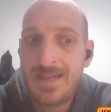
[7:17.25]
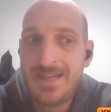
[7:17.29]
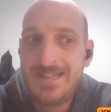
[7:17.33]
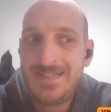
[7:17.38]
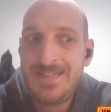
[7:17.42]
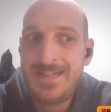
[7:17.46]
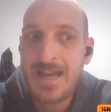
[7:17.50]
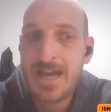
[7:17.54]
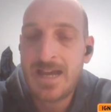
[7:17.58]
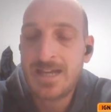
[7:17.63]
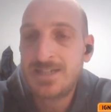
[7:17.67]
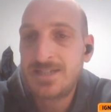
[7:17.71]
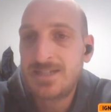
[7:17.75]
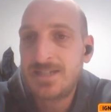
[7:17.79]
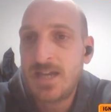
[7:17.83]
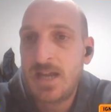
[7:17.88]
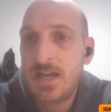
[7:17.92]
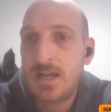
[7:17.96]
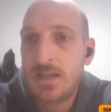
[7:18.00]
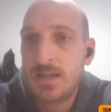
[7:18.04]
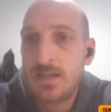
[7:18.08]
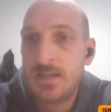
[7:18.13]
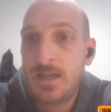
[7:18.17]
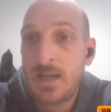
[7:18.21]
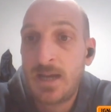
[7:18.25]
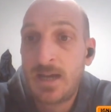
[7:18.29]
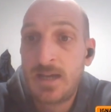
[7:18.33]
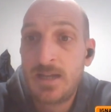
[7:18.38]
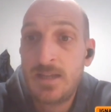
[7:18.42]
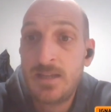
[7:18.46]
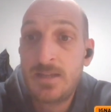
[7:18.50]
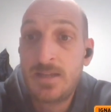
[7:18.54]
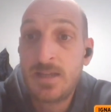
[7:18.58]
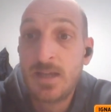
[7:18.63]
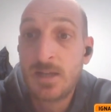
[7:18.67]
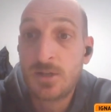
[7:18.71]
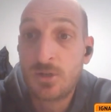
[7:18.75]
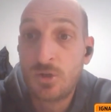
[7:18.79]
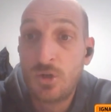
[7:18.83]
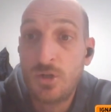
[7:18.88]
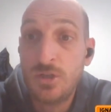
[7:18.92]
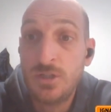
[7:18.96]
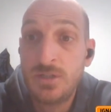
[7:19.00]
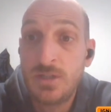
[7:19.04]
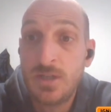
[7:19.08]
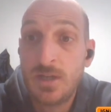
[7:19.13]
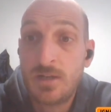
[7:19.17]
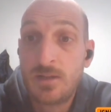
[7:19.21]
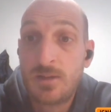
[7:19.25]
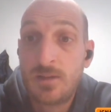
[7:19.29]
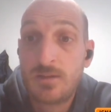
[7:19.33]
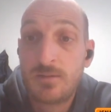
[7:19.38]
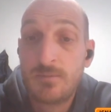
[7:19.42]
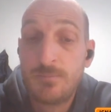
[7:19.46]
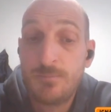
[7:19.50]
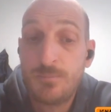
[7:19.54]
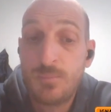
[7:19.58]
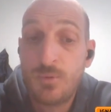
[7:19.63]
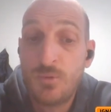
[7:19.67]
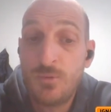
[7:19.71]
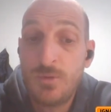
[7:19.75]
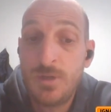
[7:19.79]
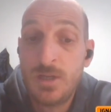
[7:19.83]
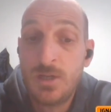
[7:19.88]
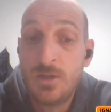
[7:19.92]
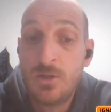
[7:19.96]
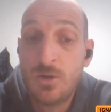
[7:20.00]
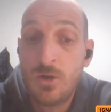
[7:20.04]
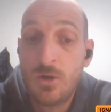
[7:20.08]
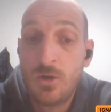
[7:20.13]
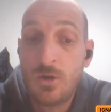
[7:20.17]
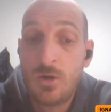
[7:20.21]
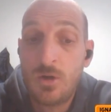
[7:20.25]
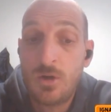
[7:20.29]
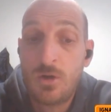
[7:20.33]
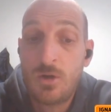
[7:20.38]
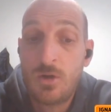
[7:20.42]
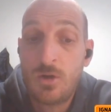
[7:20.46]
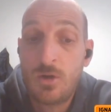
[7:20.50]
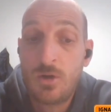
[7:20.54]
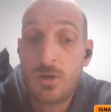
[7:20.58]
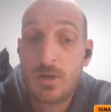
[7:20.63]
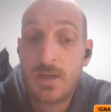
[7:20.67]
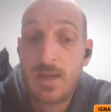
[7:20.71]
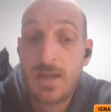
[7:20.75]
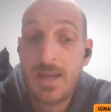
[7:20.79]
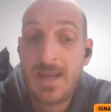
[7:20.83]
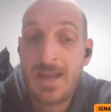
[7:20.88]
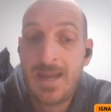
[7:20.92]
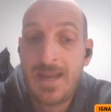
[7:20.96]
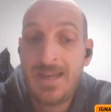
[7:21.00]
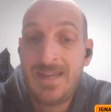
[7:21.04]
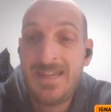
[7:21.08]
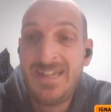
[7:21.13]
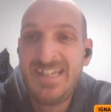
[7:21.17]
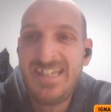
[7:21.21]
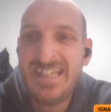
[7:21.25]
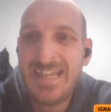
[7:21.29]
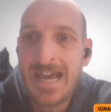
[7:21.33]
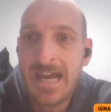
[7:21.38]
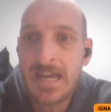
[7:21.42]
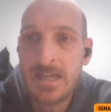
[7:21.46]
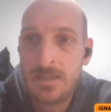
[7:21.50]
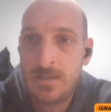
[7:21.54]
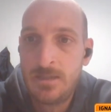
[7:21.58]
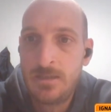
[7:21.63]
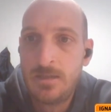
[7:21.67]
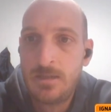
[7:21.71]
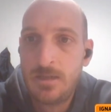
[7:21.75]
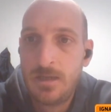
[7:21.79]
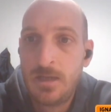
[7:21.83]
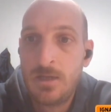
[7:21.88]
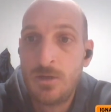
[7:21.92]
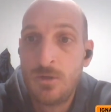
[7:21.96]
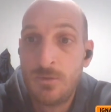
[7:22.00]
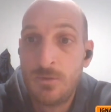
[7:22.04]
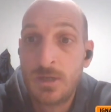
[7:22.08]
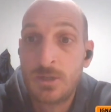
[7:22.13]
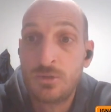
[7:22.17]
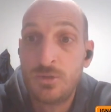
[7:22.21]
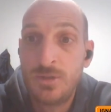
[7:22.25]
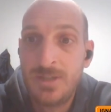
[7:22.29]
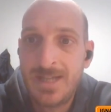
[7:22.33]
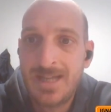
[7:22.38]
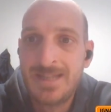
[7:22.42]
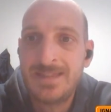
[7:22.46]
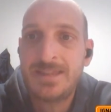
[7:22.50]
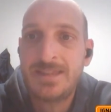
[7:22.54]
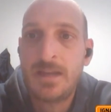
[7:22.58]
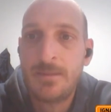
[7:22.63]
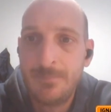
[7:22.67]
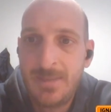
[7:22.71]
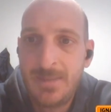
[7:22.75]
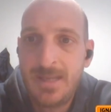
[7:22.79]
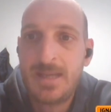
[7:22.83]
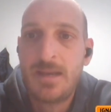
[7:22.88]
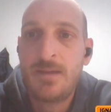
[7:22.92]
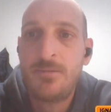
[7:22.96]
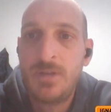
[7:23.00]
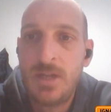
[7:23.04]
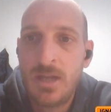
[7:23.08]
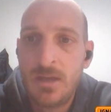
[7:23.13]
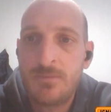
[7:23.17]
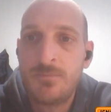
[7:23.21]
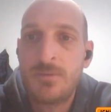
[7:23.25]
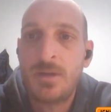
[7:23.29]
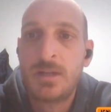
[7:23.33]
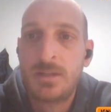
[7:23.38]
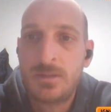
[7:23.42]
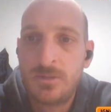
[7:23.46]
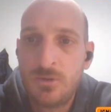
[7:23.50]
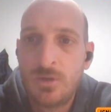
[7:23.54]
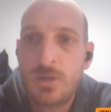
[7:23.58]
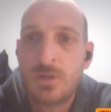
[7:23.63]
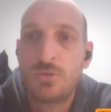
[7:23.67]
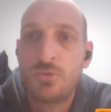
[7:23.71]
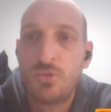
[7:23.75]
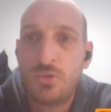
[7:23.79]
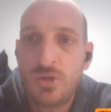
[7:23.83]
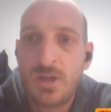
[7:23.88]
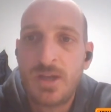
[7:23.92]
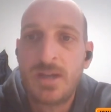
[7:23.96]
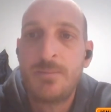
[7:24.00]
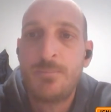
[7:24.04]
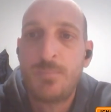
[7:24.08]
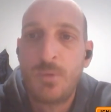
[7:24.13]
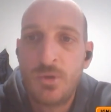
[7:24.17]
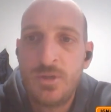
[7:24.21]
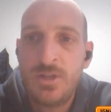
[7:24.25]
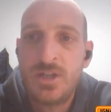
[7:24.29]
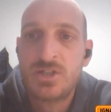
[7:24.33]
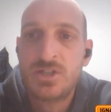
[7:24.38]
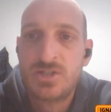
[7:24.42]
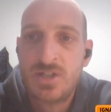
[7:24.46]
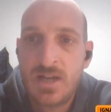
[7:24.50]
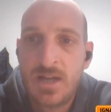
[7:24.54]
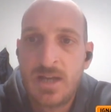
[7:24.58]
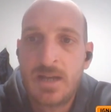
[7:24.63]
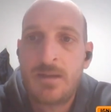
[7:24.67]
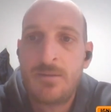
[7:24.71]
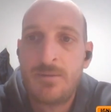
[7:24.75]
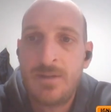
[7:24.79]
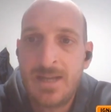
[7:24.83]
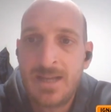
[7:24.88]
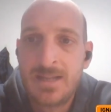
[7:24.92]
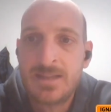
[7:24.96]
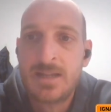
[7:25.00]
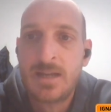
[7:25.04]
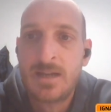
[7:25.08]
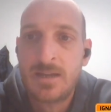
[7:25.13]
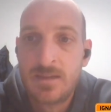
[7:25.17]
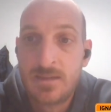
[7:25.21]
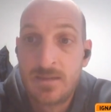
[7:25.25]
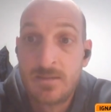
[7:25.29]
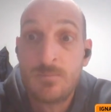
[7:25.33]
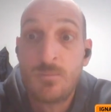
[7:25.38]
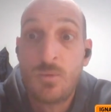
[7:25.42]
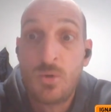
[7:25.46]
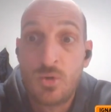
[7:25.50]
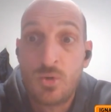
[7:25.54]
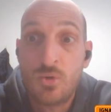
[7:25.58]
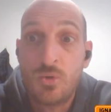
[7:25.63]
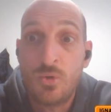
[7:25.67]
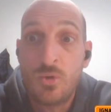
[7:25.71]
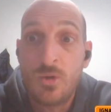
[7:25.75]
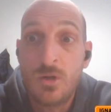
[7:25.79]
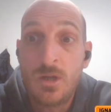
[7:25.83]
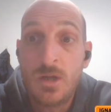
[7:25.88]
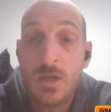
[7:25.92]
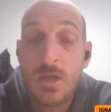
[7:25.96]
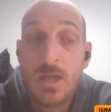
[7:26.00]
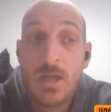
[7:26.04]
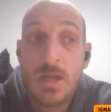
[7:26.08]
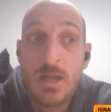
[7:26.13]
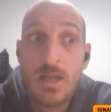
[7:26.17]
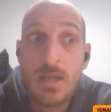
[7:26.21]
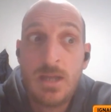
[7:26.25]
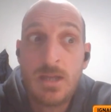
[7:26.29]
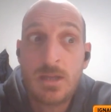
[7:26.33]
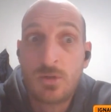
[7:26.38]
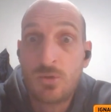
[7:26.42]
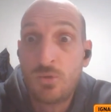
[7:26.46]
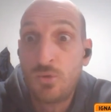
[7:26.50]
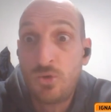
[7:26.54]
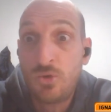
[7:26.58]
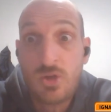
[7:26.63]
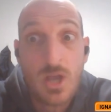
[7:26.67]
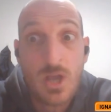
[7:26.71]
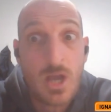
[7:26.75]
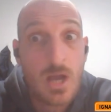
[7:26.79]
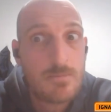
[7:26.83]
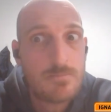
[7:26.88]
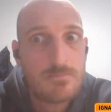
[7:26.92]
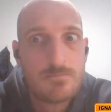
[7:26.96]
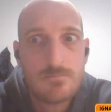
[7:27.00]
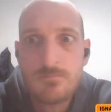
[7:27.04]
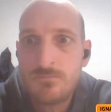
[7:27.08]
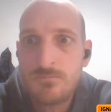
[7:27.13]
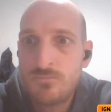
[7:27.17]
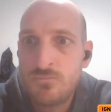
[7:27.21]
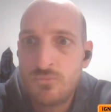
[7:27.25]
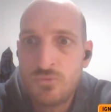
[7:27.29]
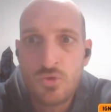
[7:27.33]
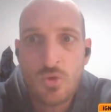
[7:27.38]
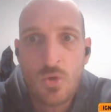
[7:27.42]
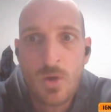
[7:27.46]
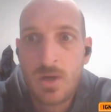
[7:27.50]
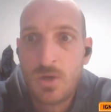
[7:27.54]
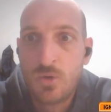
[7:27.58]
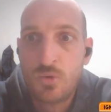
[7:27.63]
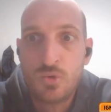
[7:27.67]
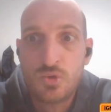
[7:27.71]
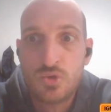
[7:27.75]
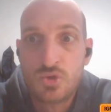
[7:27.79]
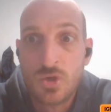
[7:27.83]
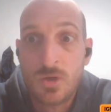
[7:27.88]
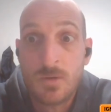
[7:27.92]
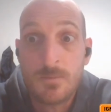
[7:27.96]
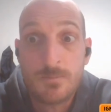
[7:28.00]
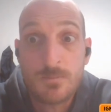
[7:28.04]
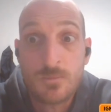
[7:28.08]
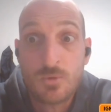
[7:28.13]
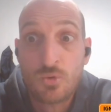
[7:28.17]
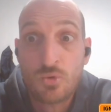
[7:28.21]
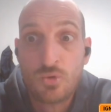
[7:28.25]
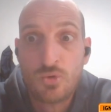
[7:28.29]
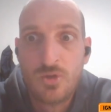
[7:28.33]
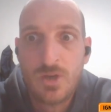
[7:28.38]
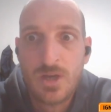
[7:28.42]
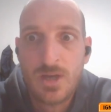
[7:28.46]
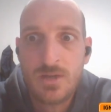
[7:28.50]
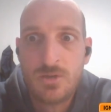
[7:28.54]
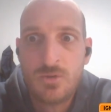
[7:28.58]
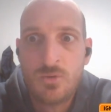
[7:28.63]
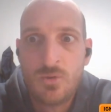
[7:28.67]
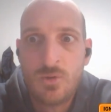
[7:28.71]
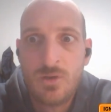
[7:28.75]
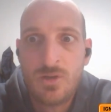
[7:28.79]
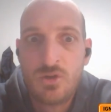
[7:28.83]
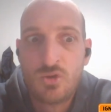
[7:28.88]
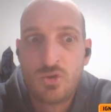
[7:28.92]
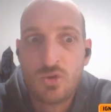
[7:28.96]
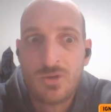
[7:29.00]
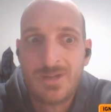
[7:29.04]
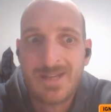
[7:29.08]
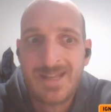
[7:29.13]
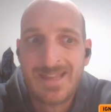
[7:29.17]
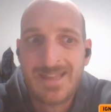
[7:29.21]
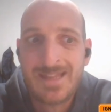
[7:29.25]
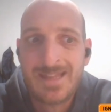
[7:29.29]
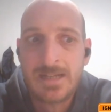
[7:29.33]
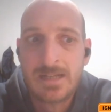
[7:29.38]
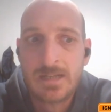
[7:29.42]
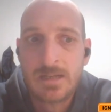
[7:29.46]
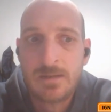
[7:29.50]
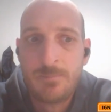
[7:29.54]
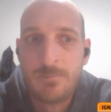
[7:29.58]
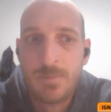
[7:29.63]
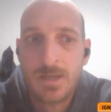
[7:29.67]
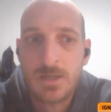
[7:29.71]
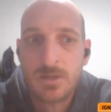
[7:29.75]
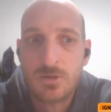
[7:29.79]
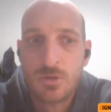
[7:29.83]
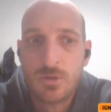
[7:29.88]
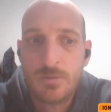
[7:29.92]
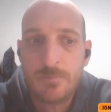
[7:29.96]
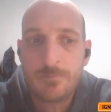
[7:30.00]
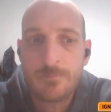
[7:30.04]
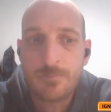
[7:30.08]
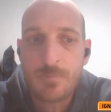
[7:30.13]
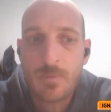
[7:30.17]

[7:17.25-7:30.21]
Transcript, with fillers: Y ayer la agencia Reuters publicó que Irán, el gobierno de Irán también había advertido a Rusia que podía llegar a haber ataques en Moscú y Rusia no escuchó, Rusia no hizo nada al respecto.